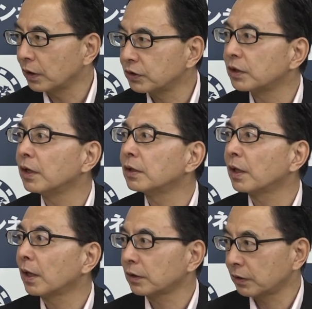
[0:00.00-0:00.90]
うん、していた
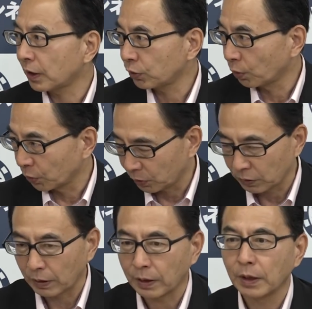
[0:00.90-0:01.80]
だきたいと思っ
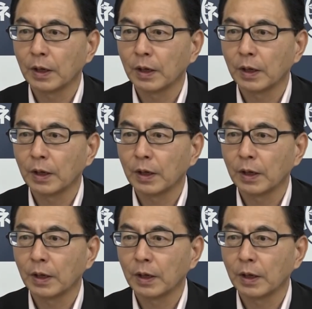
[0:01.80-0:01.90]
て、